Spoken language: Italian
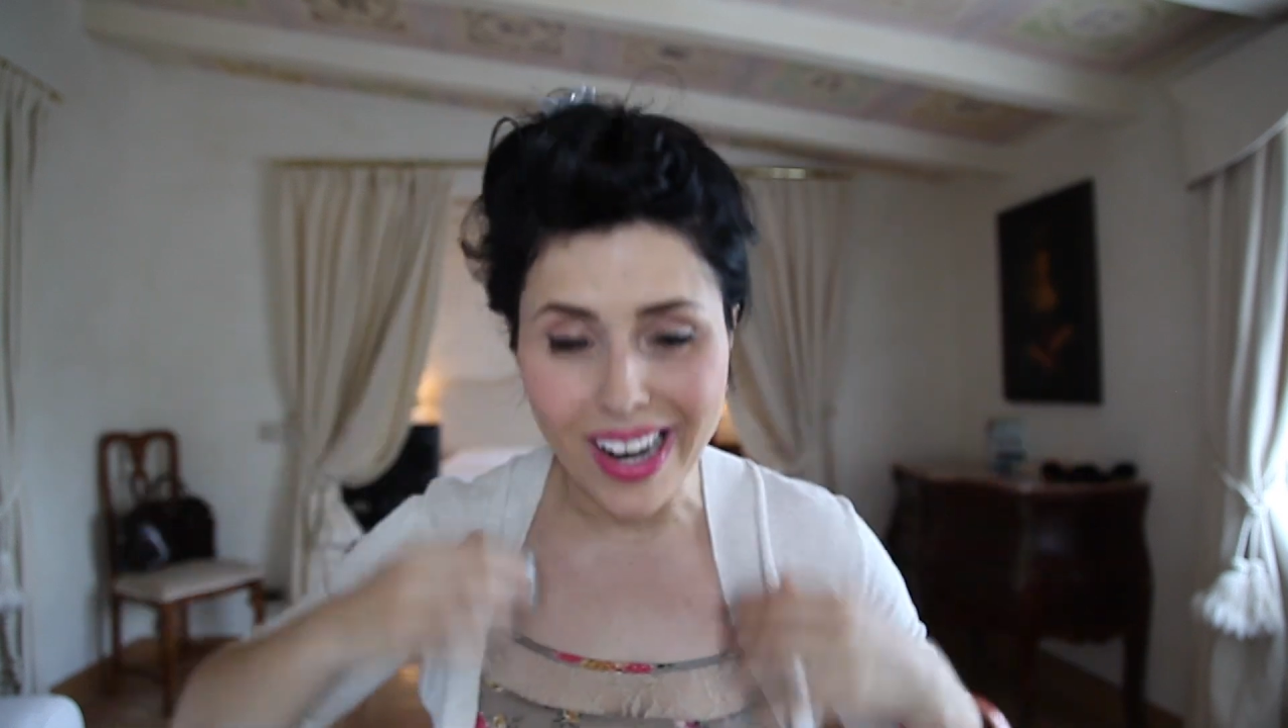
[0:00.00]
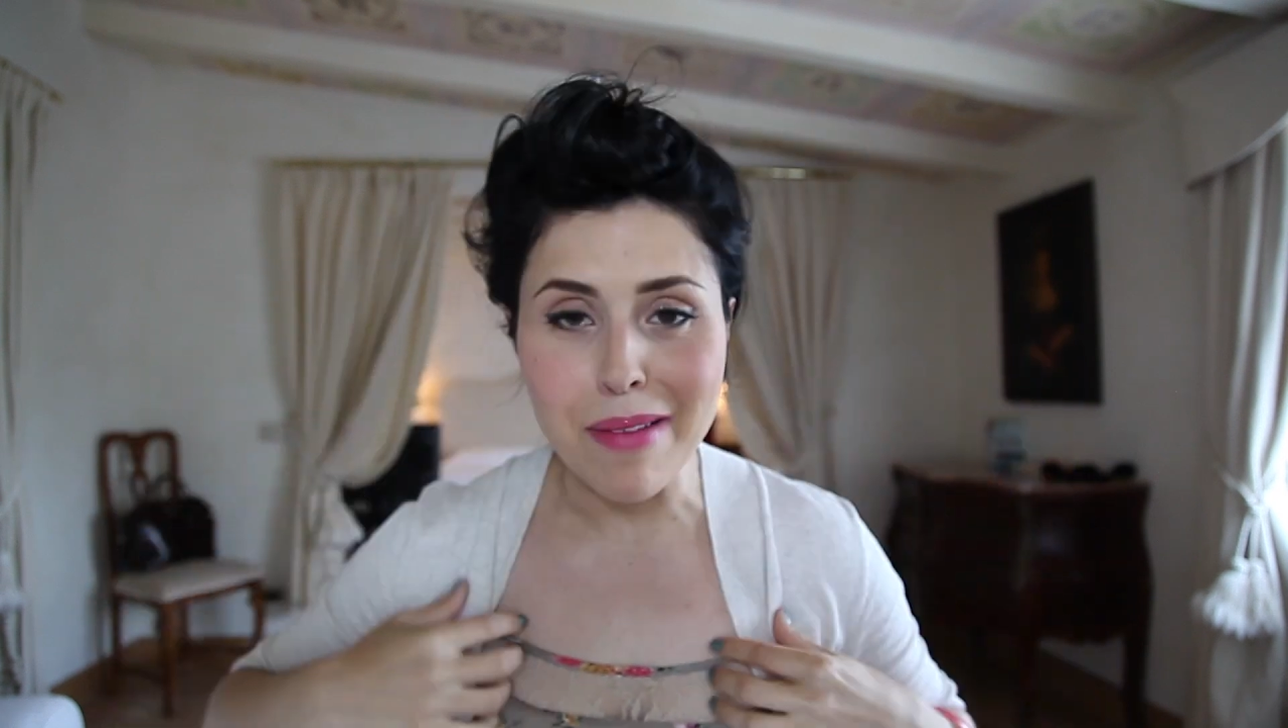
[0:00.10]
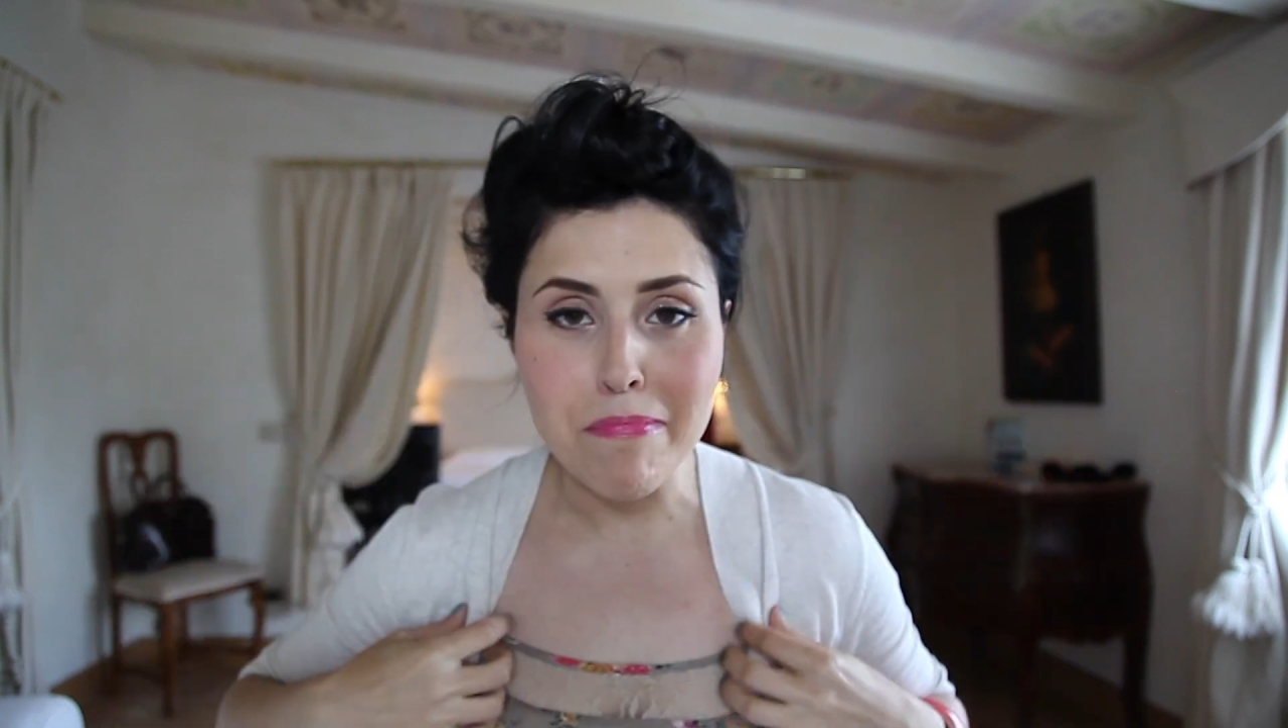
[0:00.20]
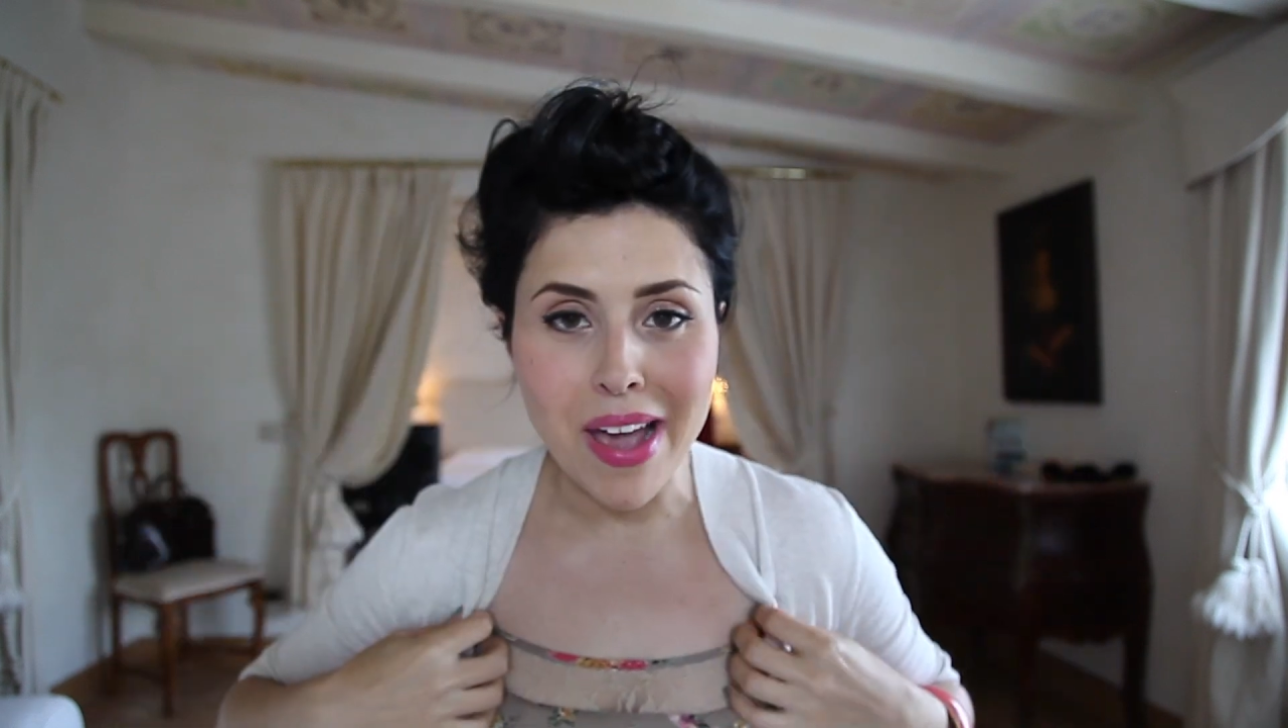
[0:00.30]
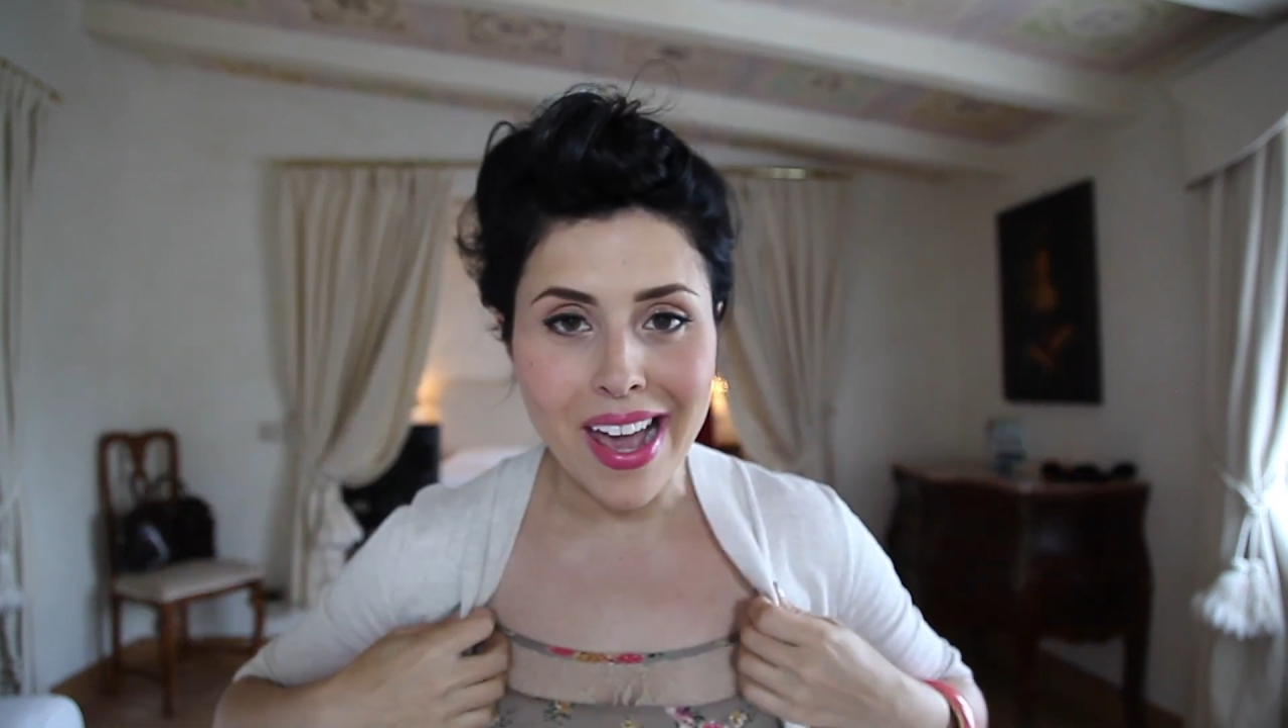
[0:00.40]

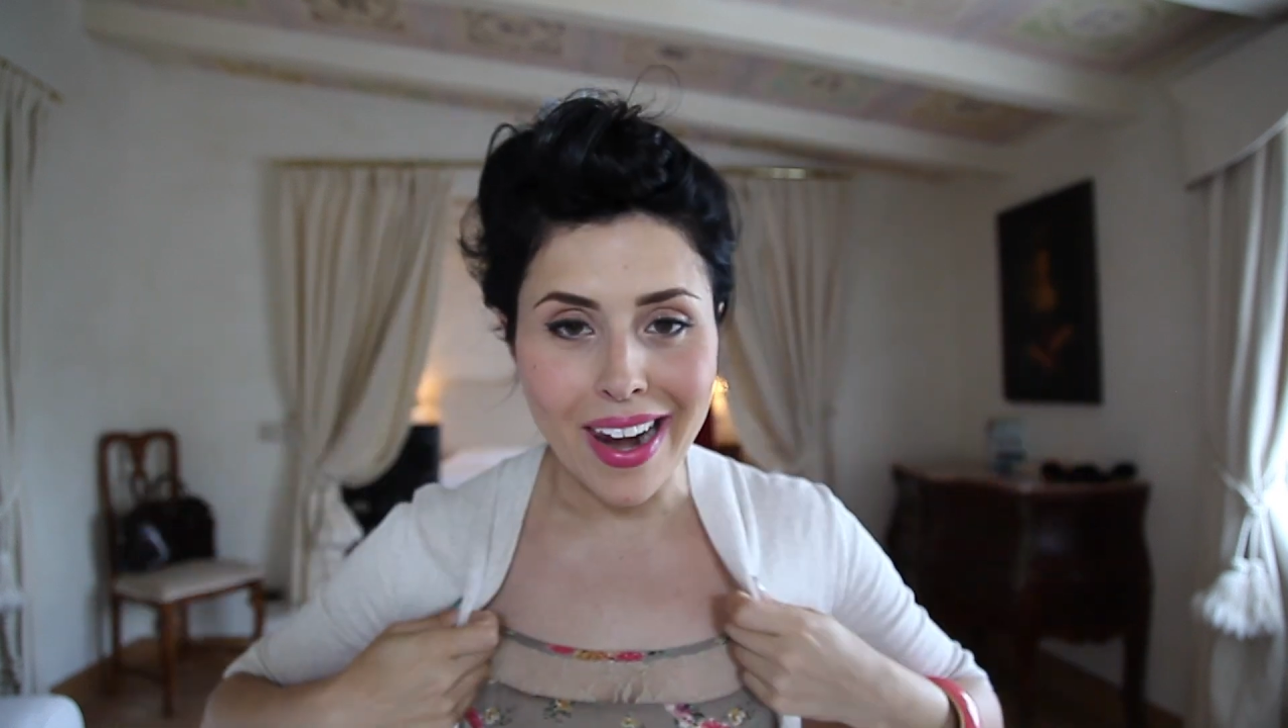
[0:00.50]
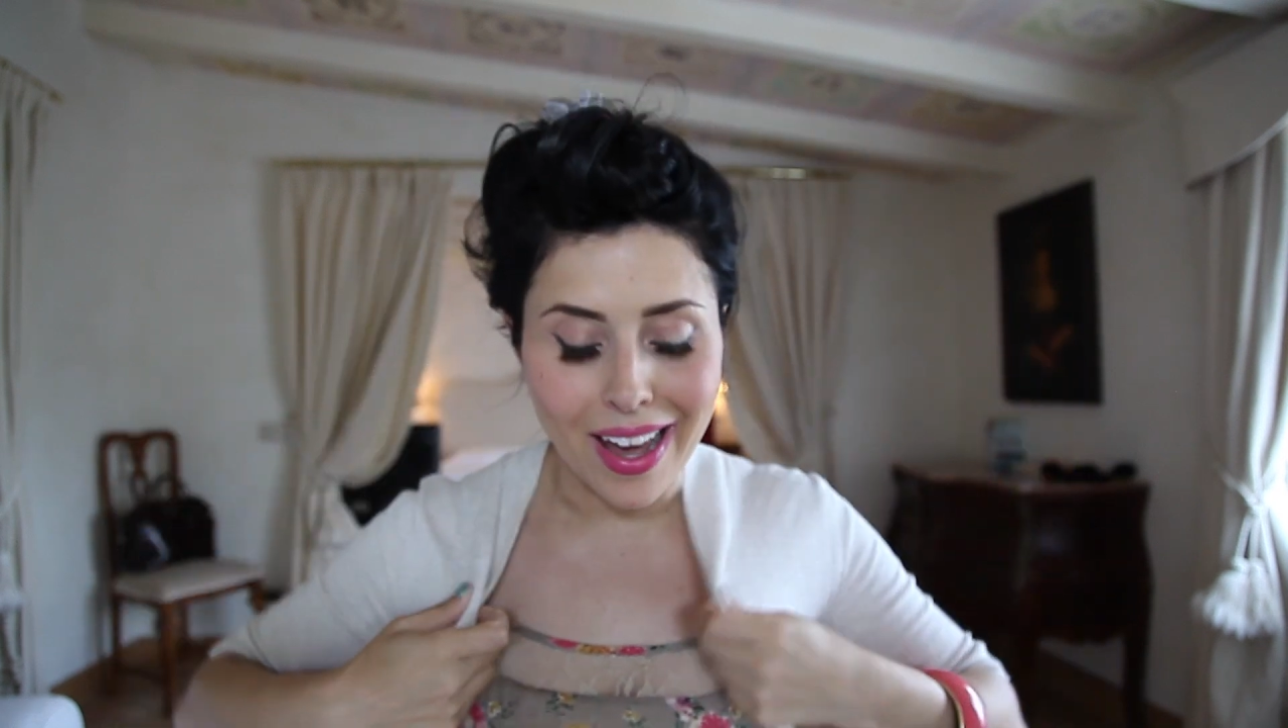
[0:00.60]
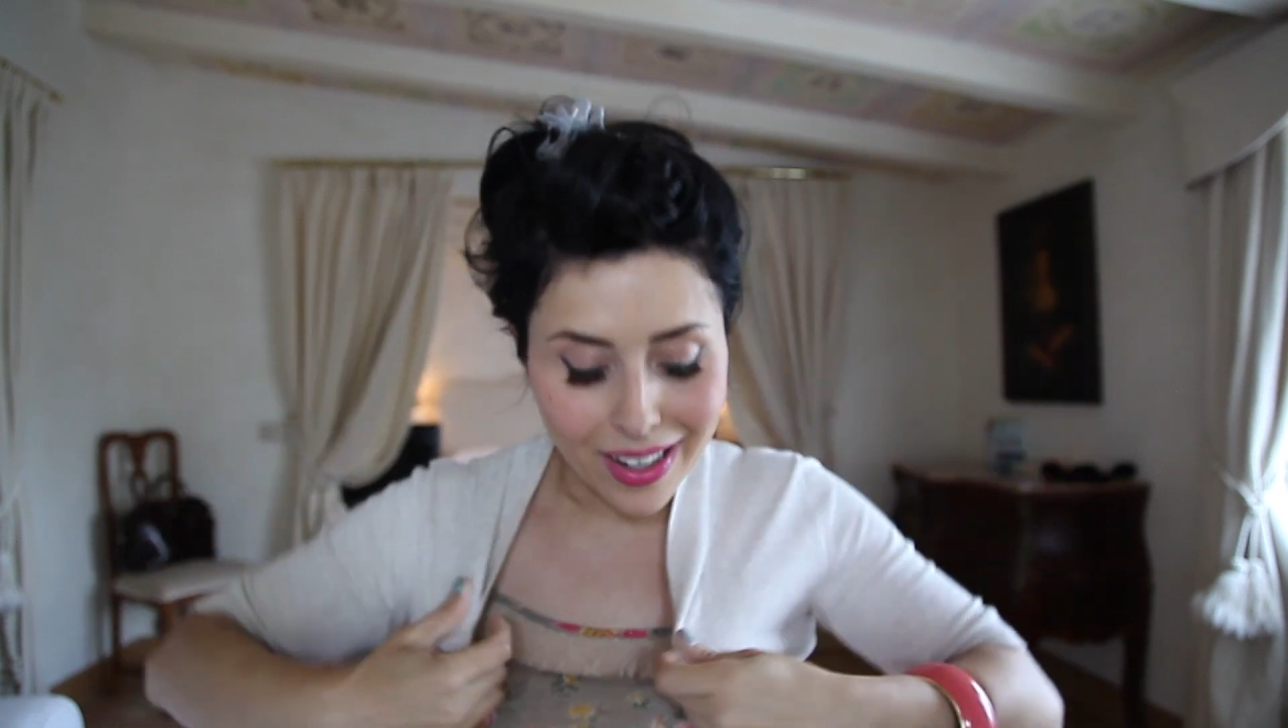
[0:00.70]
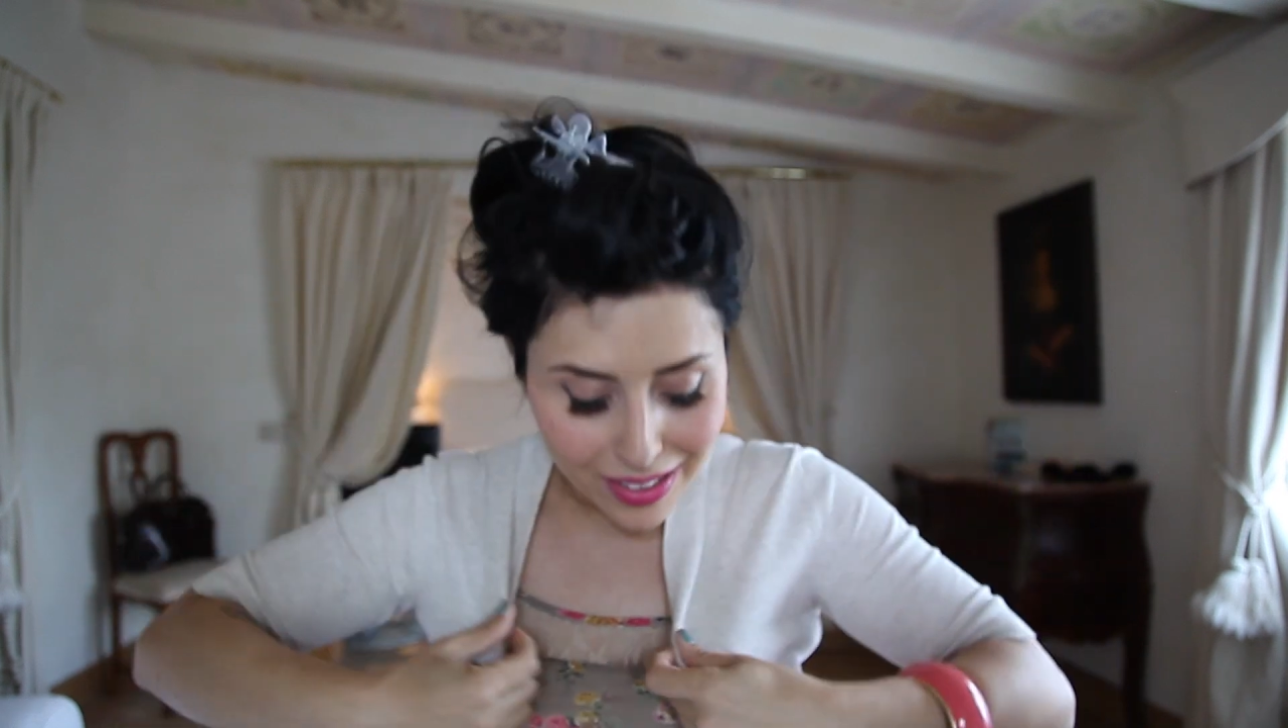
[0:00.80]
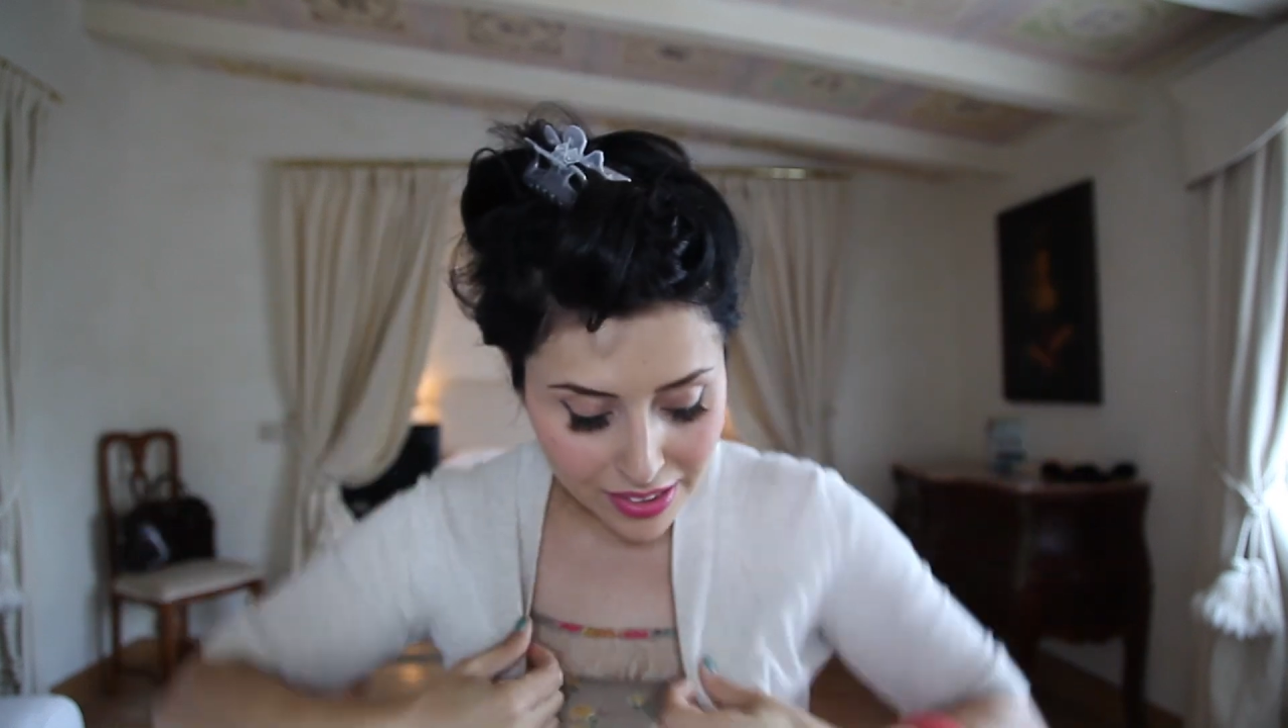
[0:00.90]

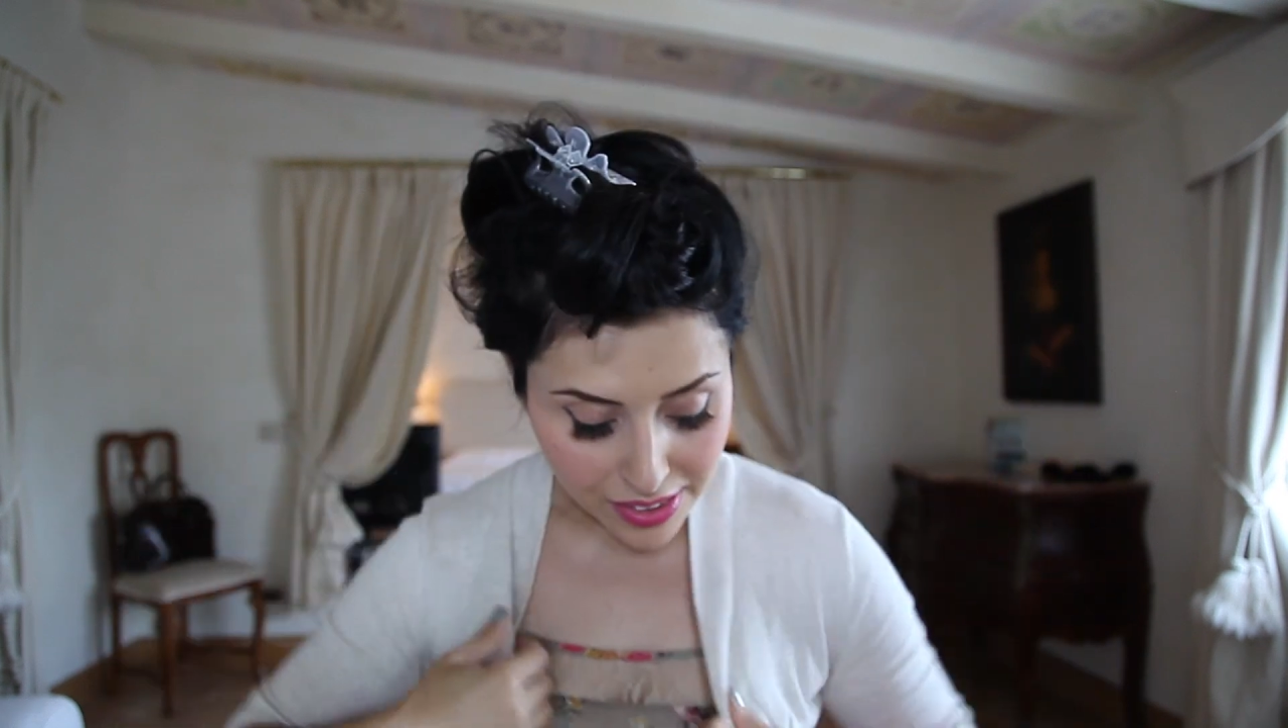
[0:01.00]
Cammela